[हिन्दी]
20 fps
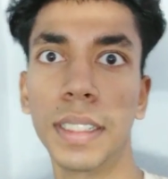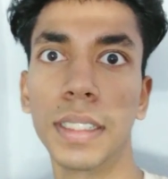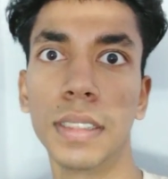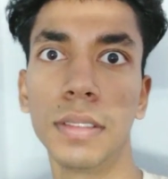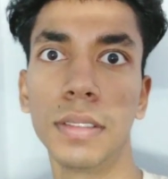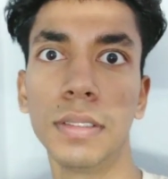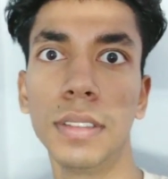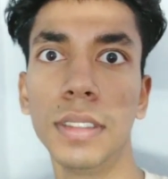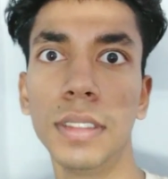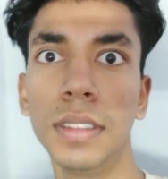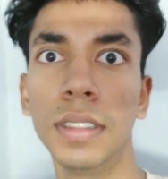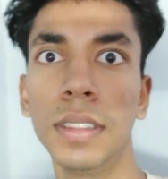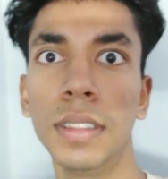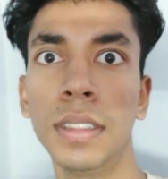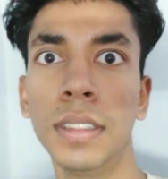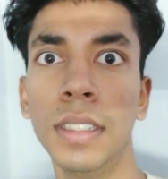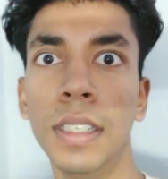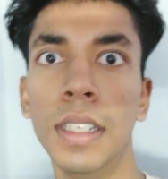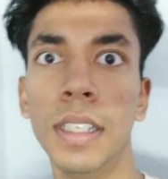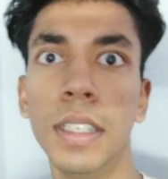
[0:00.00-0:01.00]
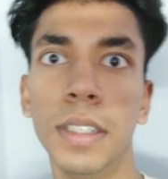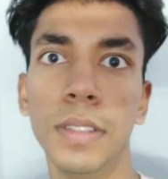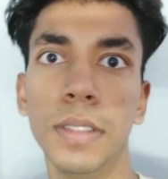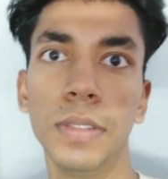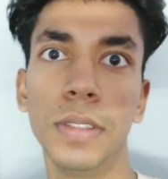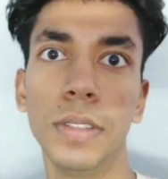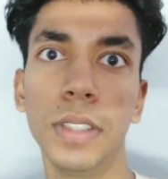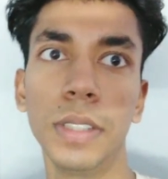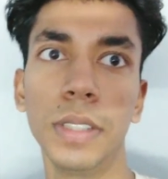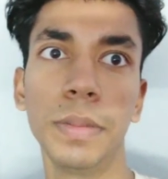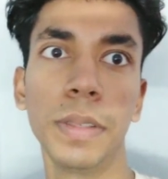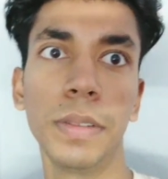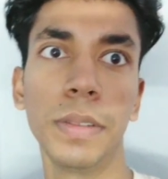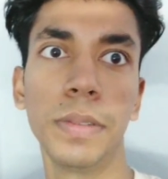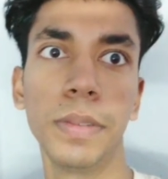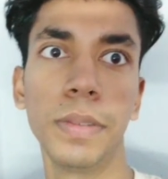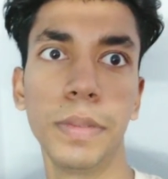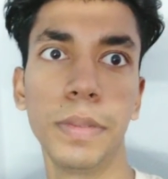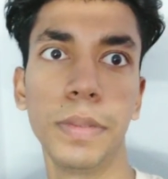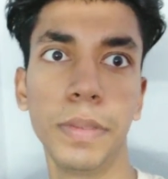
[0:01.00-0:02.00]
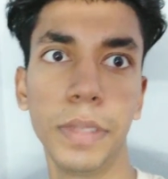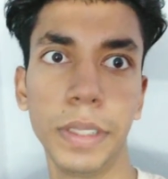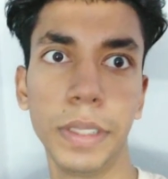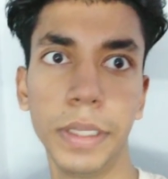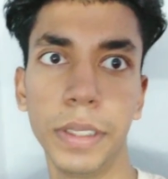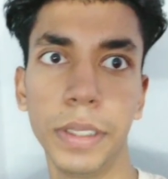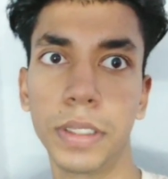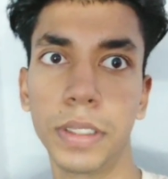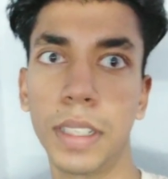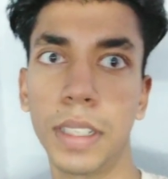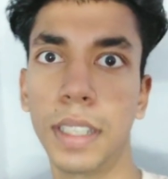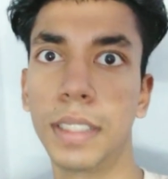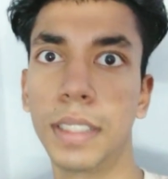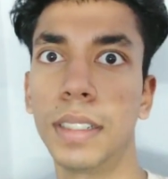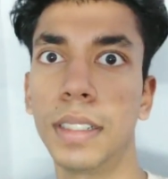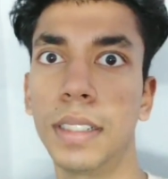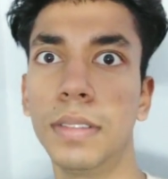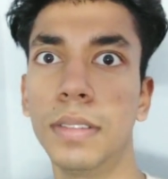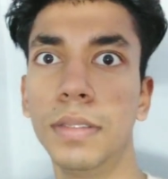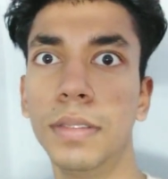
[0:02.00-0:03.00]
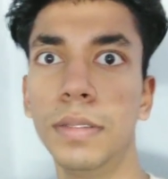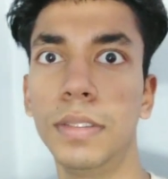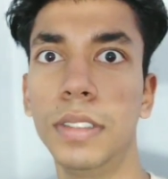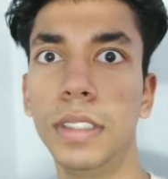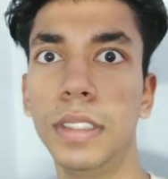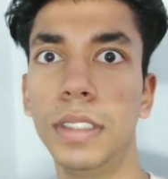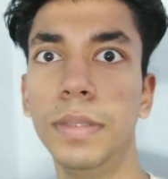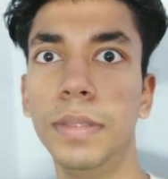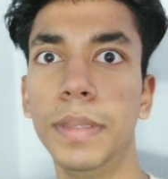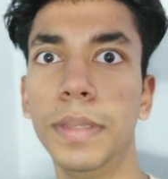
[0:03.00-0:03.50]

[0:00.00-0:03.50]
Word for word: करूँगा वही मैं वीडियोस लाता रहूँ वही